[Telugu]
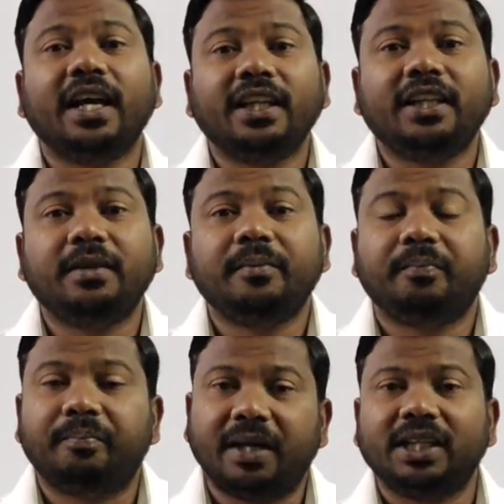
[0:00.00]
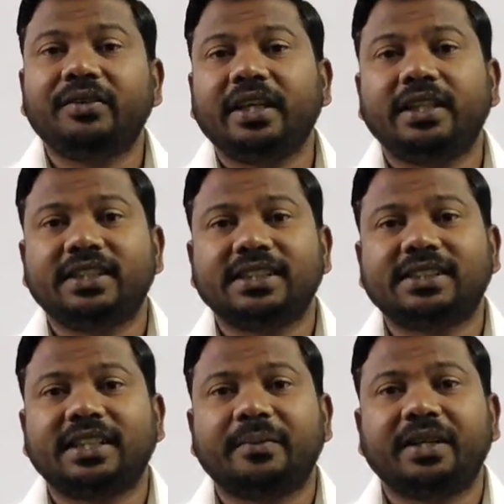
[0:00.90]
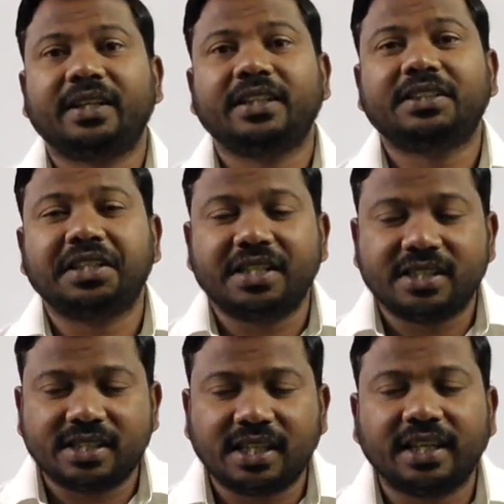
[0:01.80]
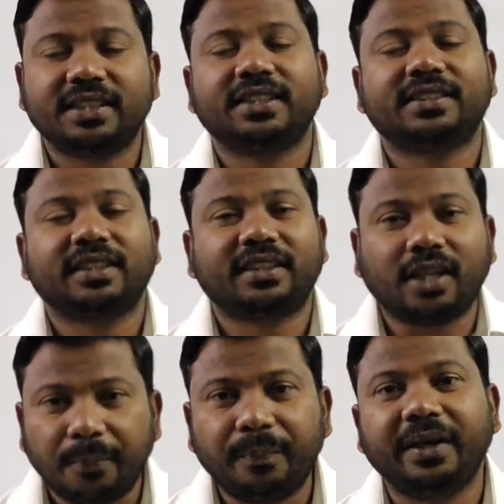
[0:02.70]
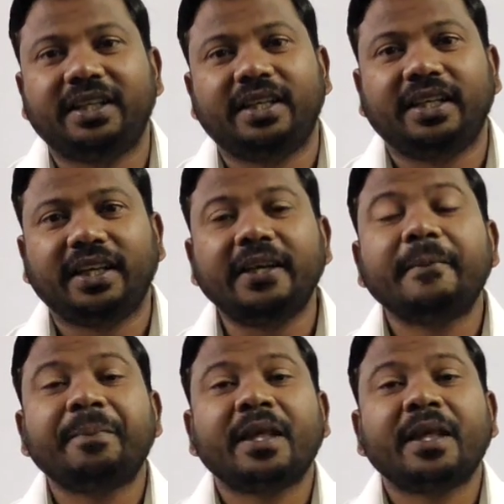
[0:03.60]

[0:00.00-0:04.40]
కానీ మనం ఏం చేస్తున్నామంటే జనరల్గా చేసే తప్పు ఏంటంటే